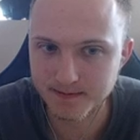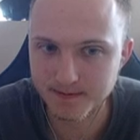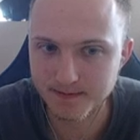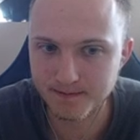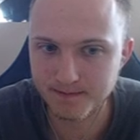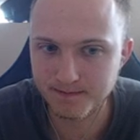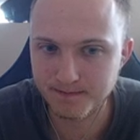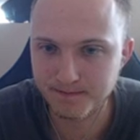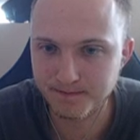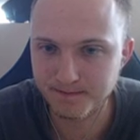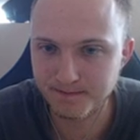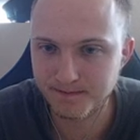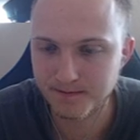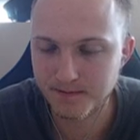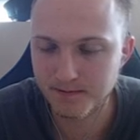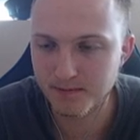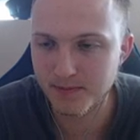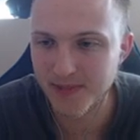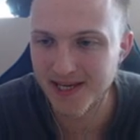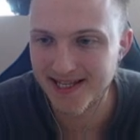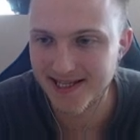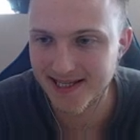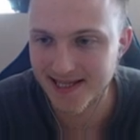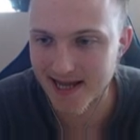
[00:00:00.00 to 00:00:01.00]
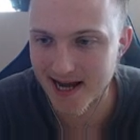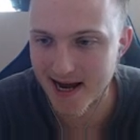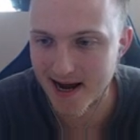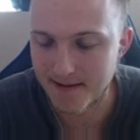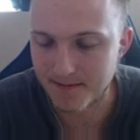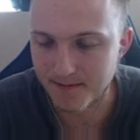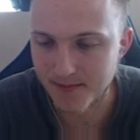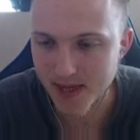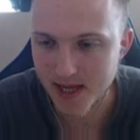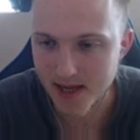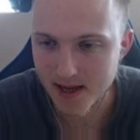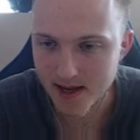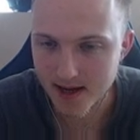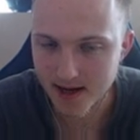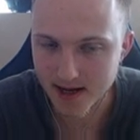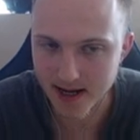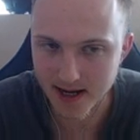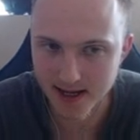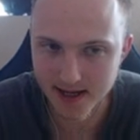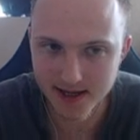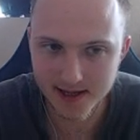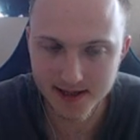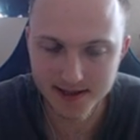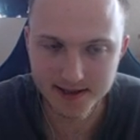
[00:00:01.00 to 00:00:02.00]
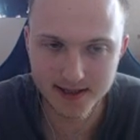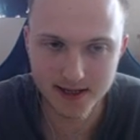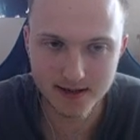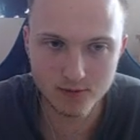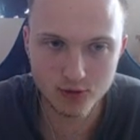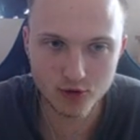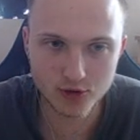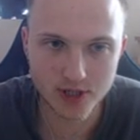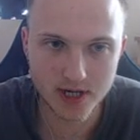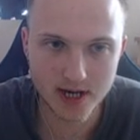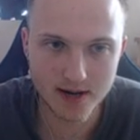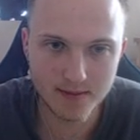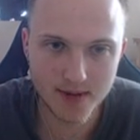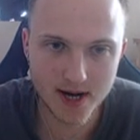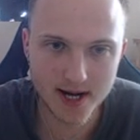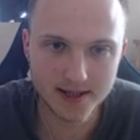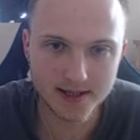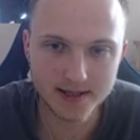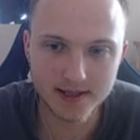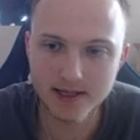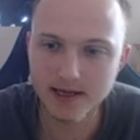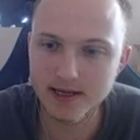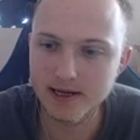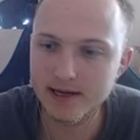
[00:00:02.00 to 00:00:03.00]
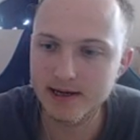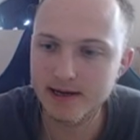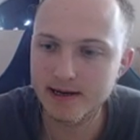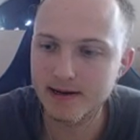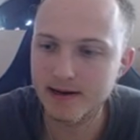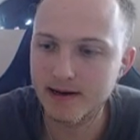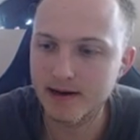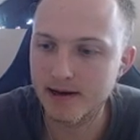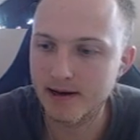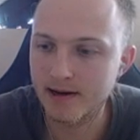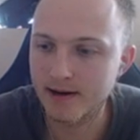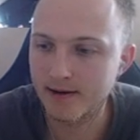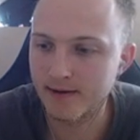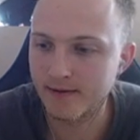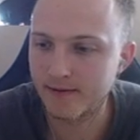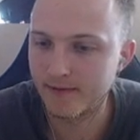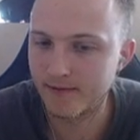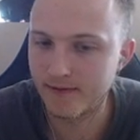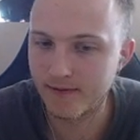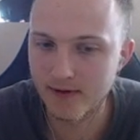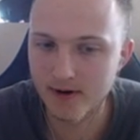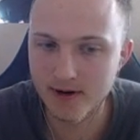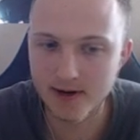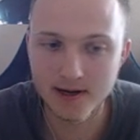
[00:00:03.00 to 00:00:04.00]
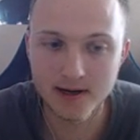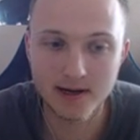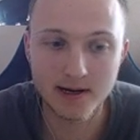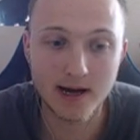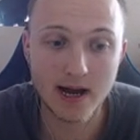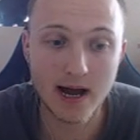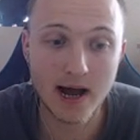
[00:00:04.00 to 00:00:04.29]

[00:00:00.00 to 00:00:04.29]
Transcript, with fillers: места, какие займут команды э, в